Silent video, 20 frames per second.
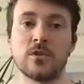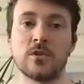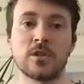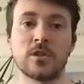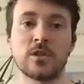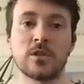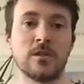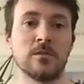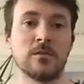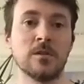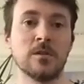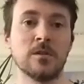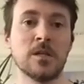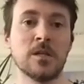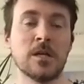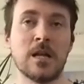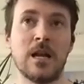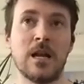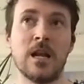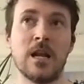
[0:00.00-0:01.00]
ils Là,
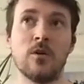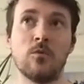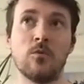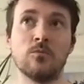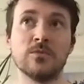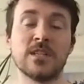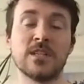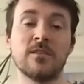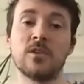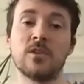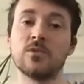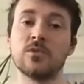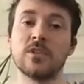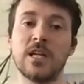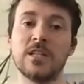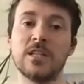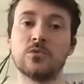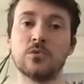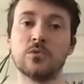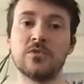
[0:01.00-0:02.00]
on savait qu'on allait être
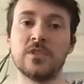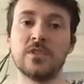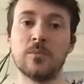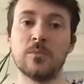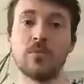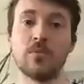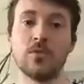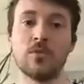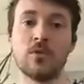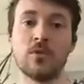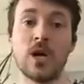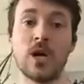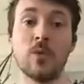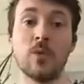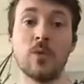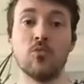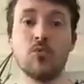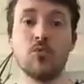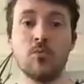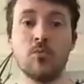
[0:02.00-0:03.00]
confiné pendant un bon
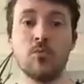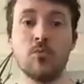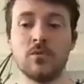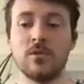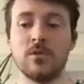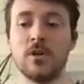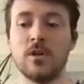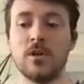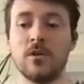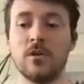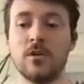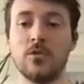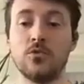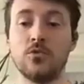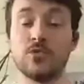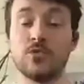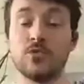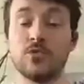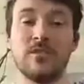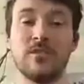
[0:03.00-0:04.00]
moment. Euh, nous, on
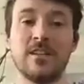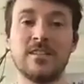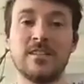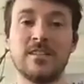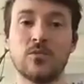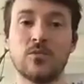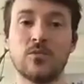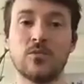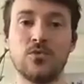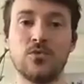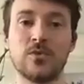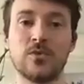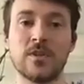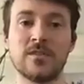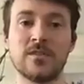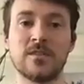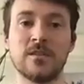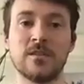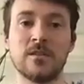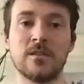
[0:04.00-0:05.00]
avait été en plus
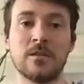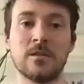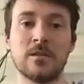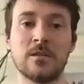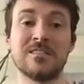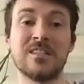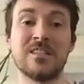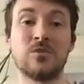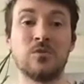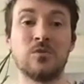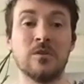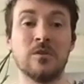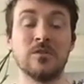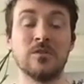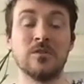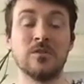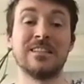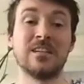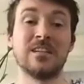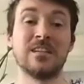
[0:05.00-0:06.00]
assez, assez on a
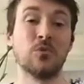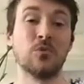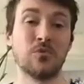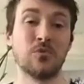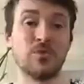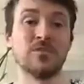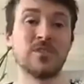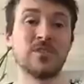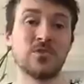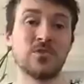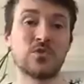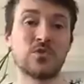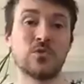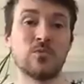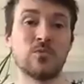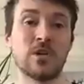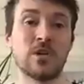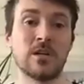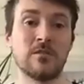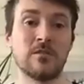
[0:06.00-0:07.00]
été confronté justement à,
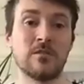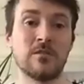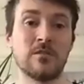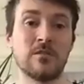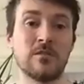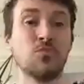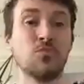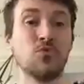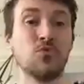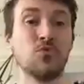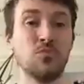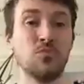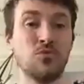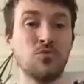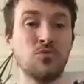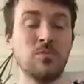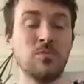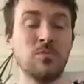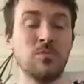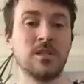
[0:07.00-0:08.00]
vraiment à beaucoup de
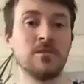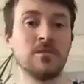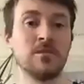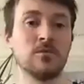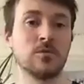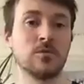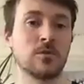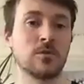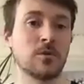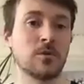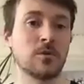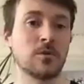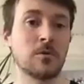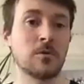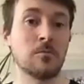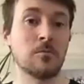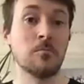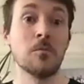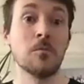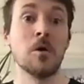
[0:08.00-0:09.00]
public. Donc, euh,
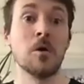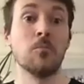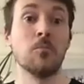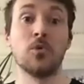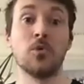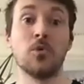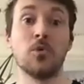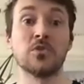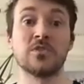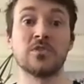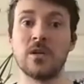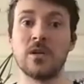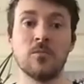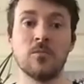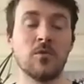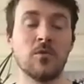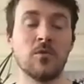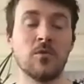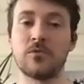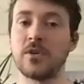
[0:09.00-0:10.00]
potentiellement, en
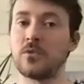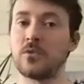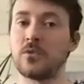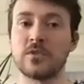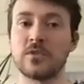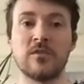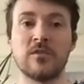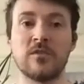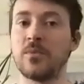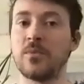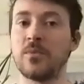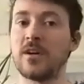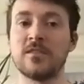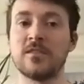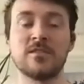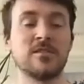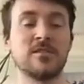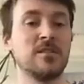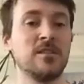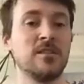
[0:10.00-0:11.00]
fait, on ne savait pas si
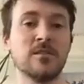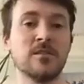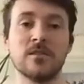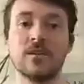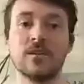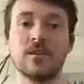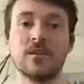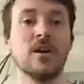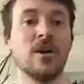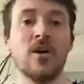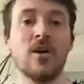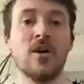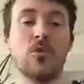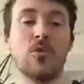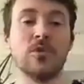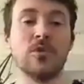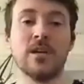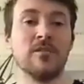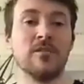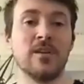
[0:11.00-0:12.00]
euh, on,
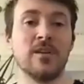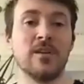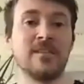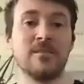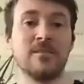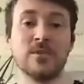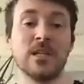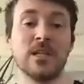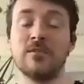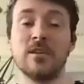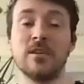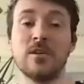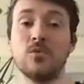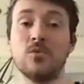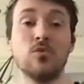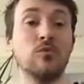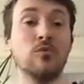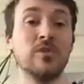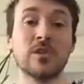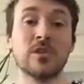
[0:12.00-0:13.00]
avait, on avait eu le
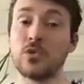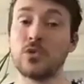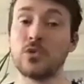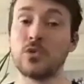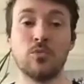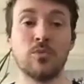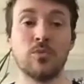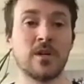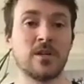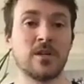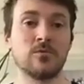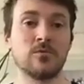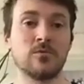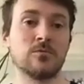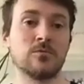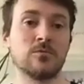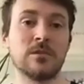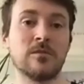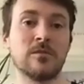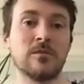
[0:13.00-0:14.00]
virus ou pas. Donc, on a
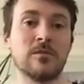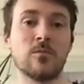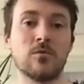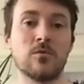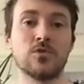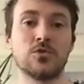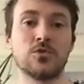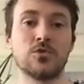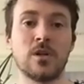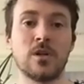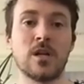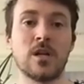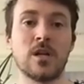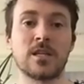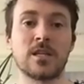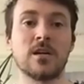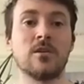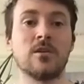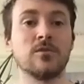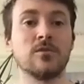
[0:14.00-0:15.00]
vraiment joué la
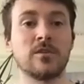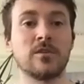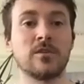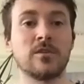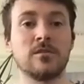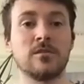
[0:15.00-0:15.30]
quarantaine